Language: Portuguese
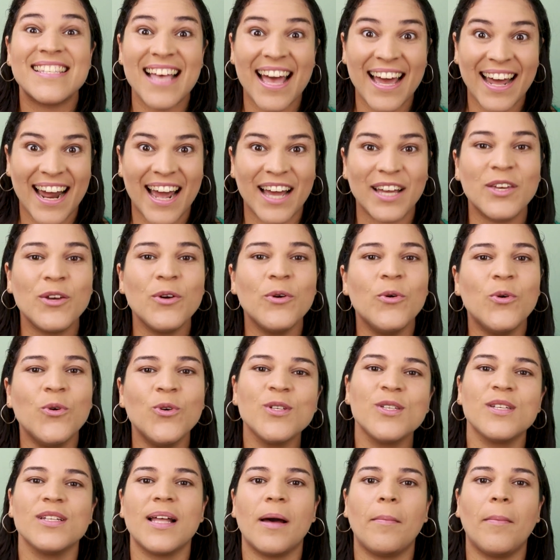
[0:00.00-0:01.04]
Será que o
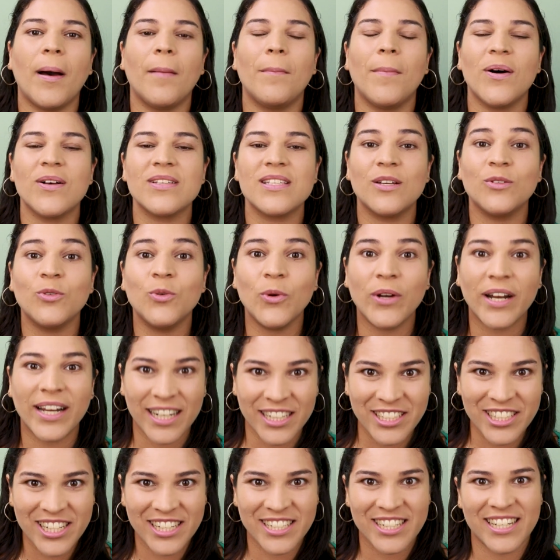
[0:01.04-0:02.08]
uso da babosa
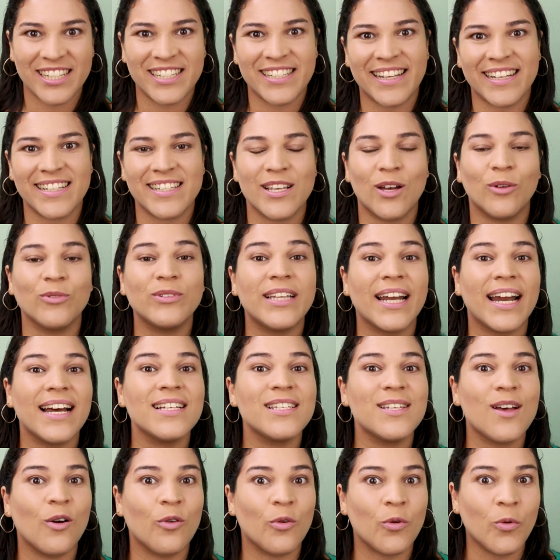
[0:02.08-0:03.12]
durante a gestação
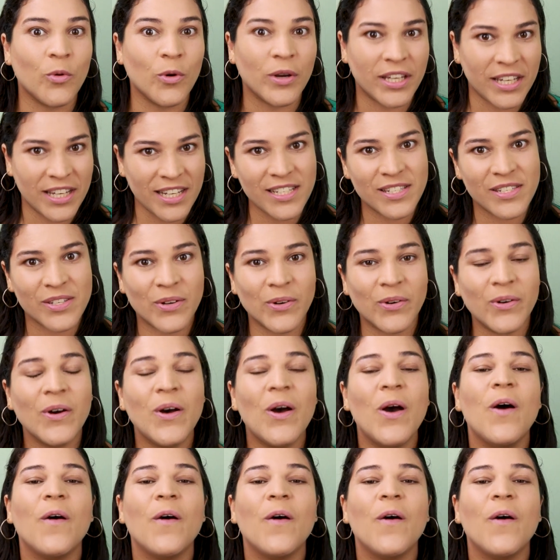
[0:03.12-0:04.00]
traz algum risco?